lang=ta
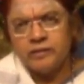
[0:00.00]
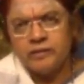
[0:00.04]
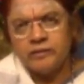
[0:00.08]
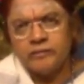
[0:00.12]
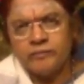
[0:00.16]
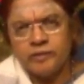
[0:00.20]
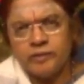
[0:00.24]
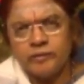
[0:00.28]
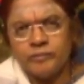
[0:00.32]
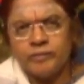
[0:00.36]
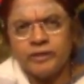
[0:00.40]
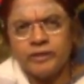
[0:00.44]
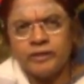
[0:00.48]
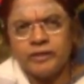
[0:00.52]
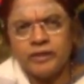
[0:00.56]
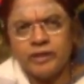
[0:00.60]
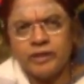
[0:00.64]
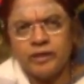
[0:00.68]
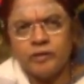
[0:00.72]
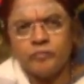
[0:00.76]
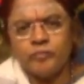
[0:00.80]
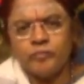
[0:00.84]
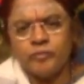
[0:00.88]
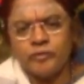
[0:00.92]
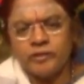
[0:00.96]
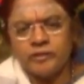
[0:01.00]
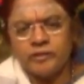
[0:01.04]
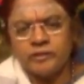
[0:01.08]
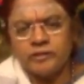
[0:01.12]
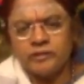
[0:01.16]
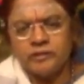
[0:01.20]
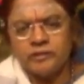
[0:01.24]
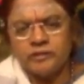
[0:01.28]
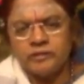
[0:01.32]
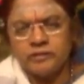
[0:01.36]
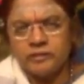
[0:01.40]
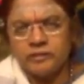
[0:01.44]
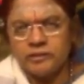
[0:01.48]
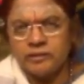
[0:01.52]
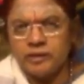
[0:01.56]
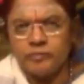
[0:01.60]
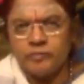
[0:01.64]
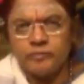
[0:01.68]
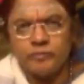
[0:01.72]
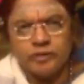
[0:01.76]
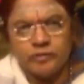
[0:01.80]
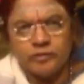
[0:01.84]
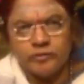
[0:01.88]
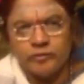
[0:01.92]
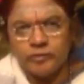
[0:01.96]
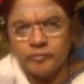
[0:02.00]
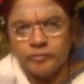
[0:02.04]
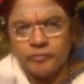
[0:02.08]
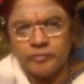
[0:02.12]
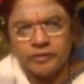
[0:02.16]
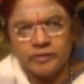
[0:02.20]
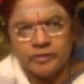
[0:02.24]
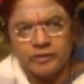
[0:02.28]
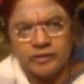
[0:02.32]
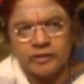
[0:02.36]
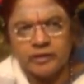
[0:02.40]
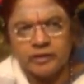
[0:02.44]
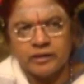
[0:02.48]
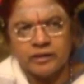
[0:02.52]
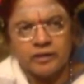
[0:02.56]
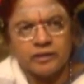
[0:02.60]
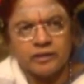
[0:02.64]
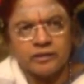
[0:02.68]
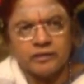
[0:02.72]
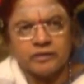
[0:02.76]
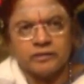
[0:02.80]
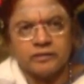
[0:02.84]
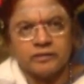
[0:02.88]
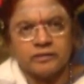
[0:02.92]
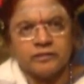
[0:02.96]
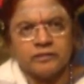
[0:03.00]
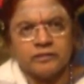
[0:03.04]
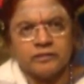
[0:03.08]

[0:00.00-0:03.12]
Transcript: வருமானம் எல்லாம் போயிடுது சேமித்து வைப்பதற்கு எங்களுக்கு